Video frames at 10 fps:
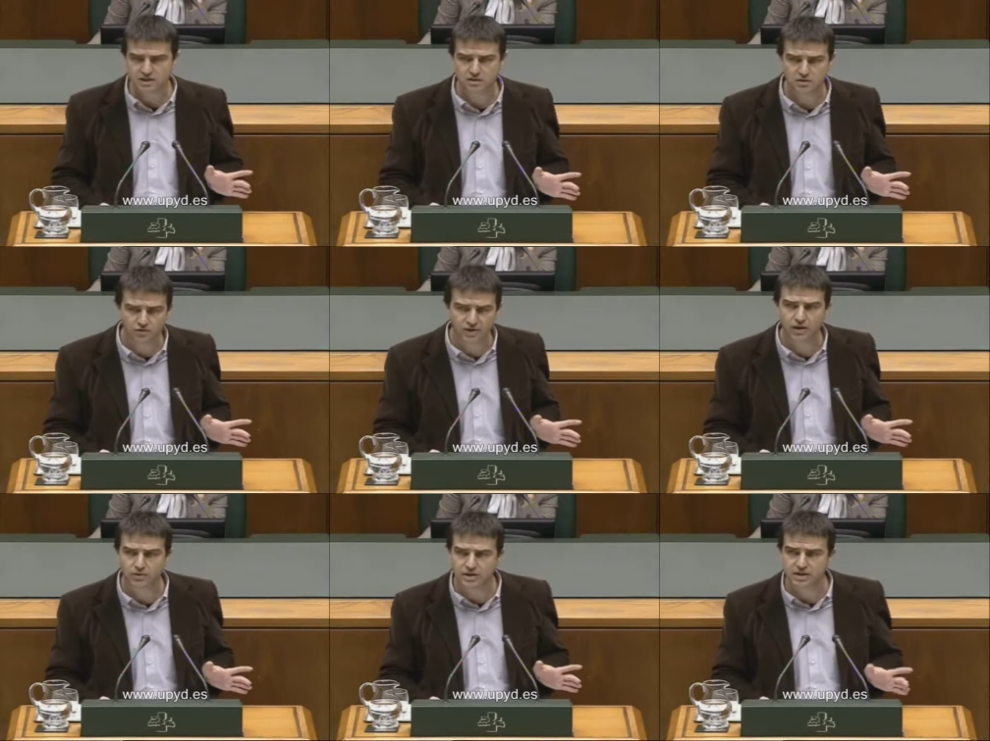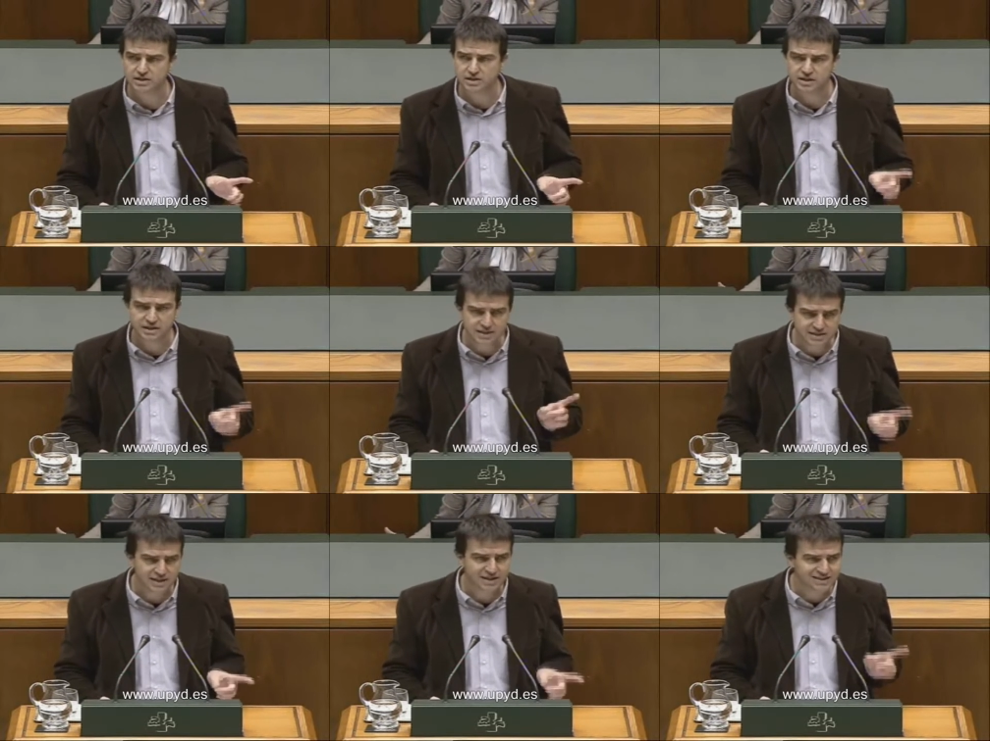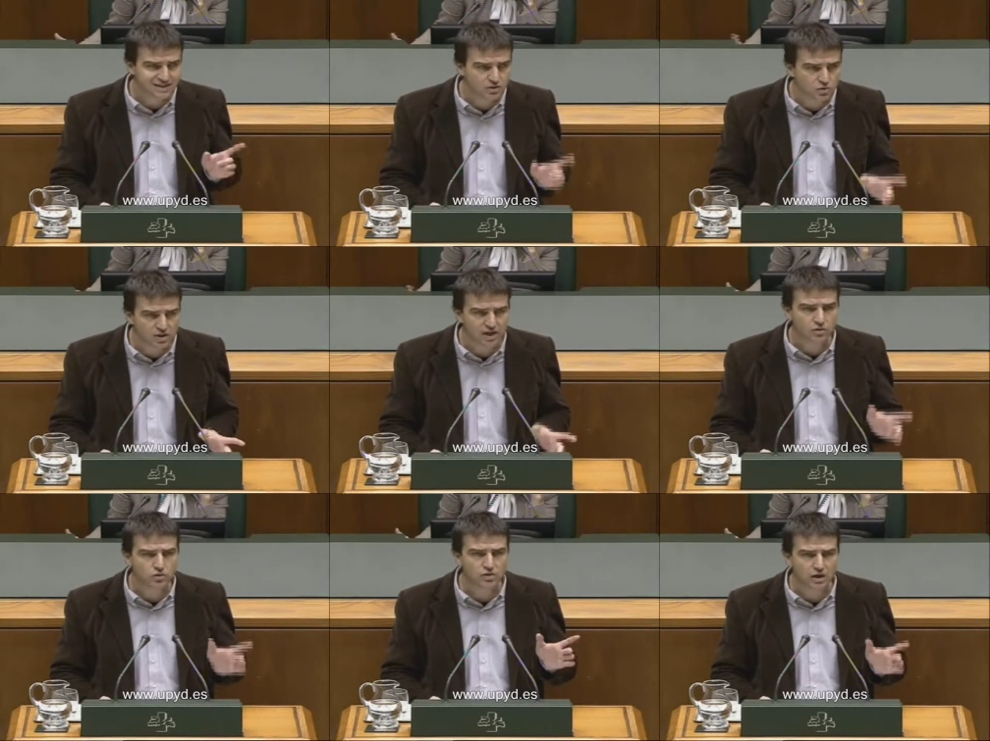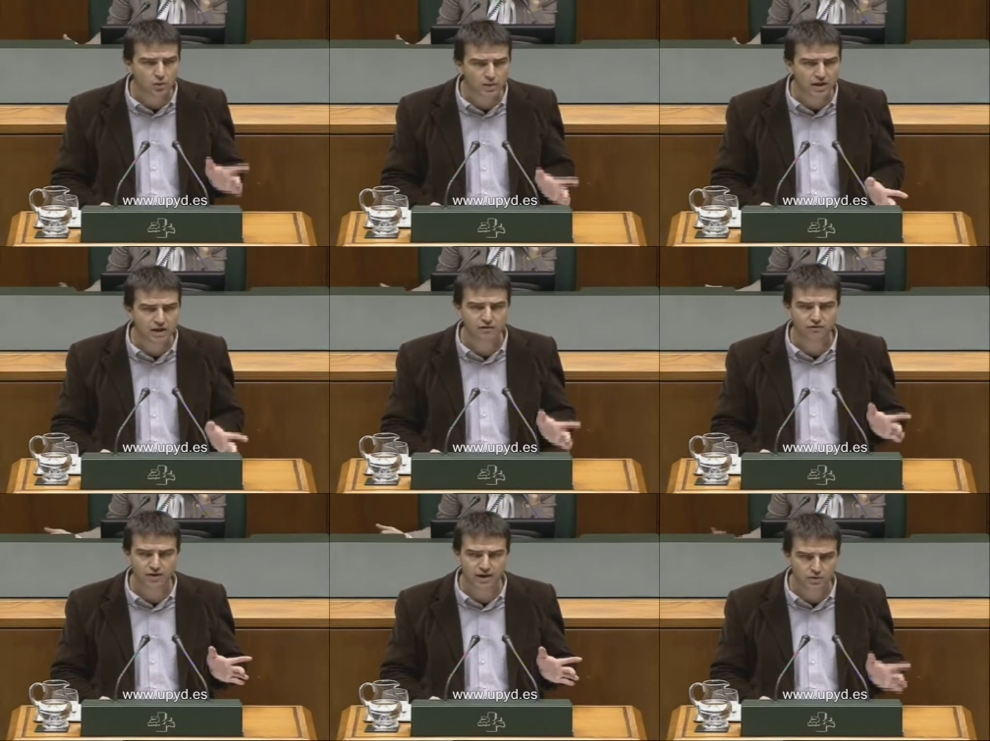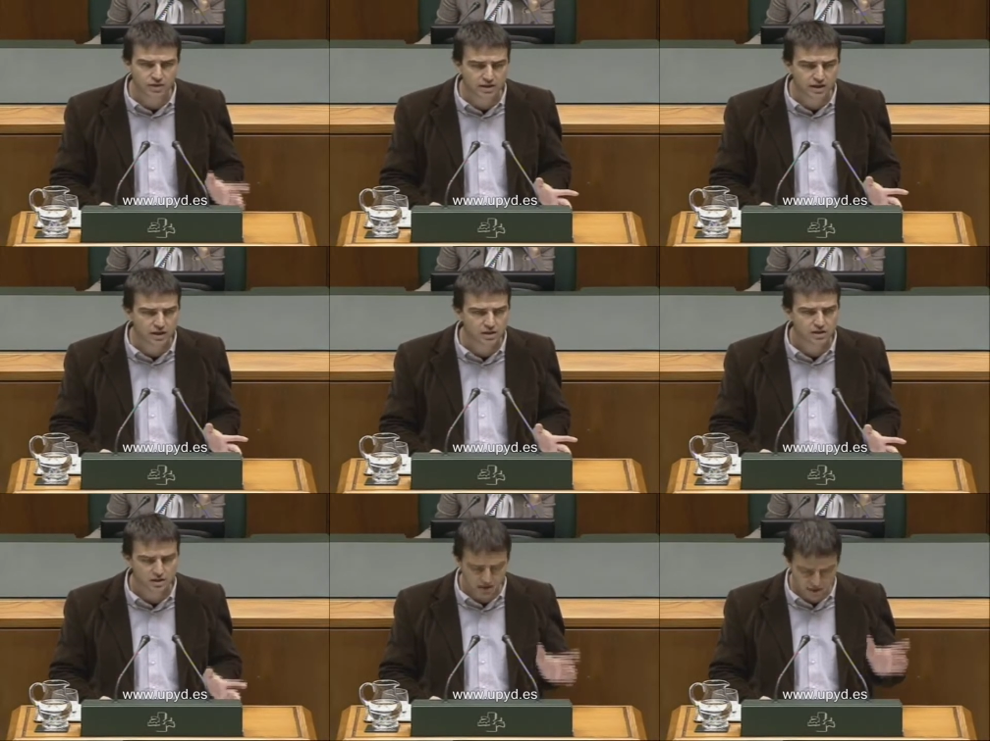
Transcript: faraónicas y esta es sin duda una obra faraónica. Esta